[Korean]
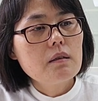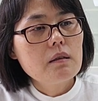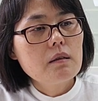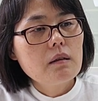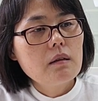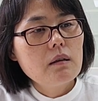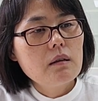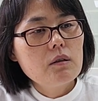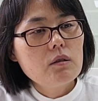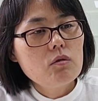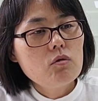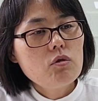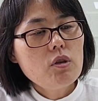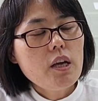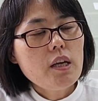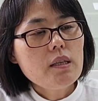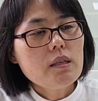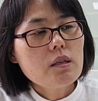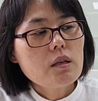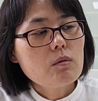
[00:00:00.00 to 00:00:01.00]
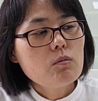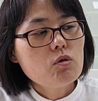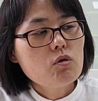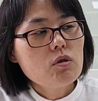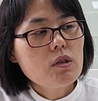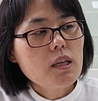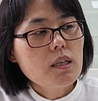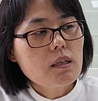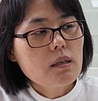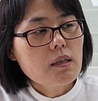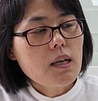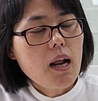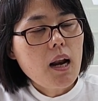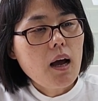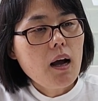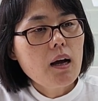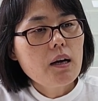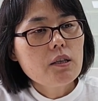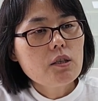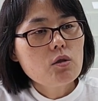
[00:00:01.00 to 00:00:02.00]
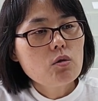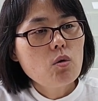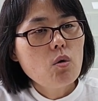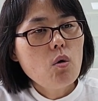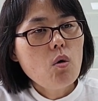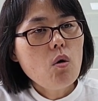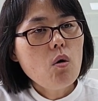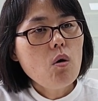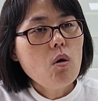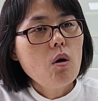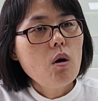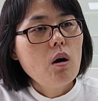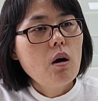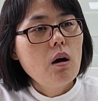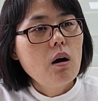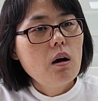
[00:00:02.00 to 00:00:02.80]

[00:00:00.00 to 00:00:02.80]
어, 유대인처럼 주님께서 사랑하시고